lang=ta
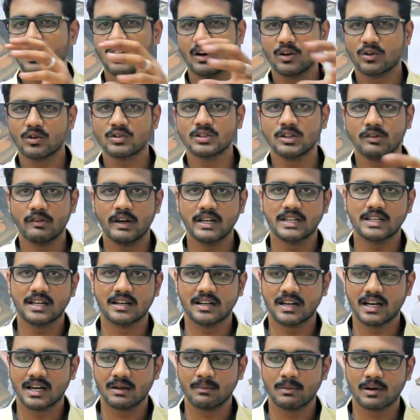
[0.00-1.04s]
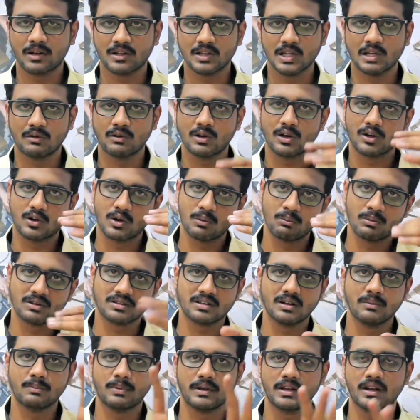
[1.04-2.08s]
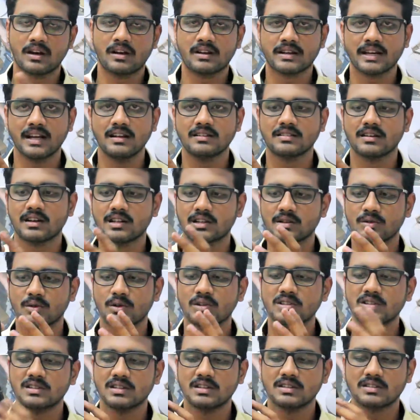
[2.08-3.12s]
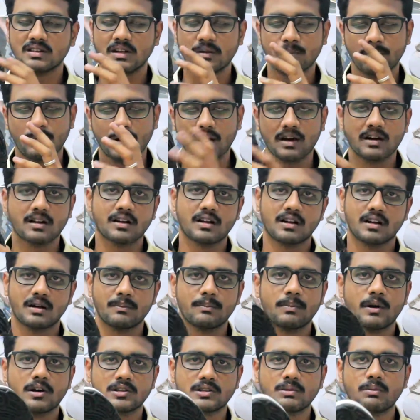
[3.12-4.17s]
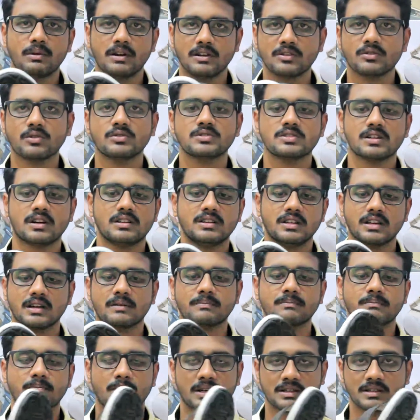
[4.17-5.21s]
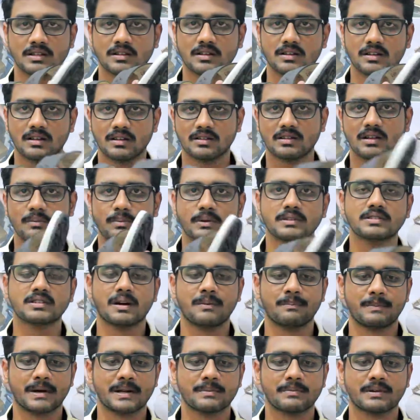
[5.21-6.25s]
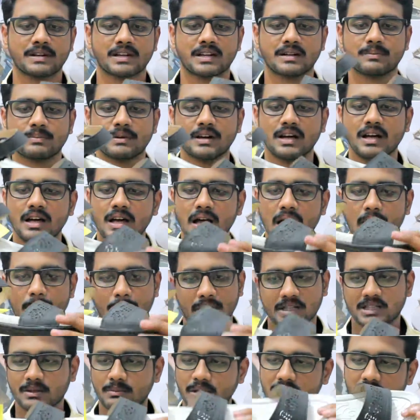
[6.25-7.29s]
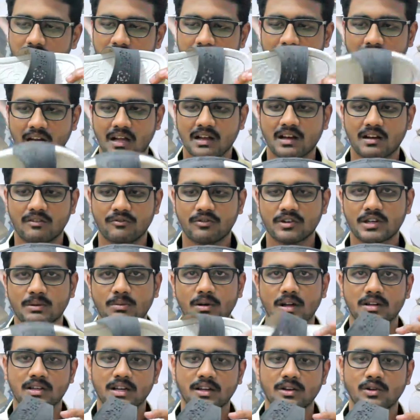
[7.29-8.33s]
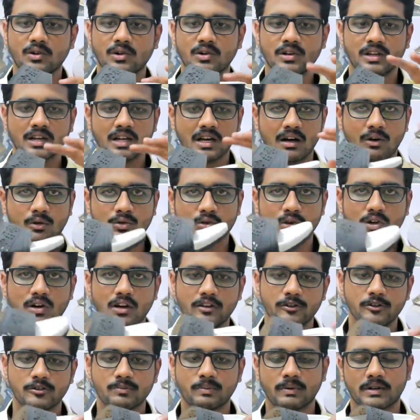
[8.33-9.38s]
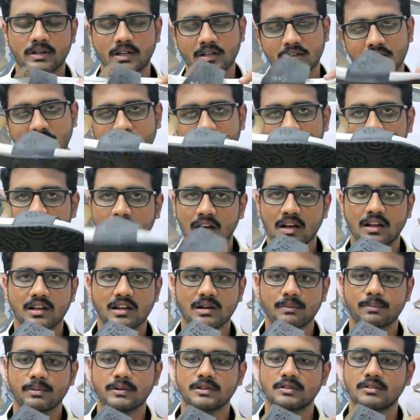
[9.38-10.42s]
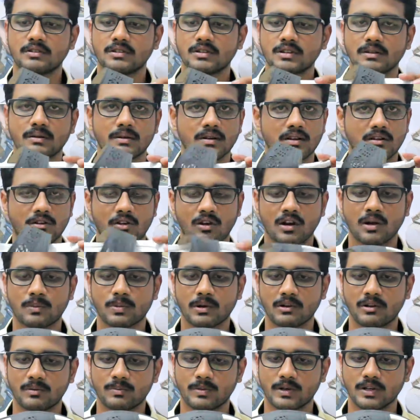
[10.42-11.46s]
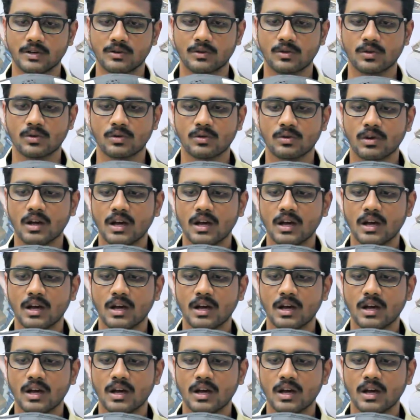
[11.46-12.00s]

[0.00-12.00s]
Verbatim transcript: கொஞ்சம் வெட்டான இடமா இருந்தவோ ரொம்ப ஸ்லிப்பரியான டைல்ஸாக இருந்தவோ இது ஸ்லிப்பாக இருக்கான பாசிபிலிட்டிஸ் கொஞ்சம் அதிகம் அதிகம் மற்ற ஸ்லிப்பர்ஸ் கம்பேர் பண்ணுறப்ப மற்றபடி இது நல்லா கம்ஃபர்டபுளாக தான் இருக்கும் நீங்கள் அவுட்டோரில் யூஸ் பண்ணுறதுனால நல்லா க்ரிப் இது வந்து உங்களுக்கு ப்ரொவைட் பண்ணி கொடுக்கும்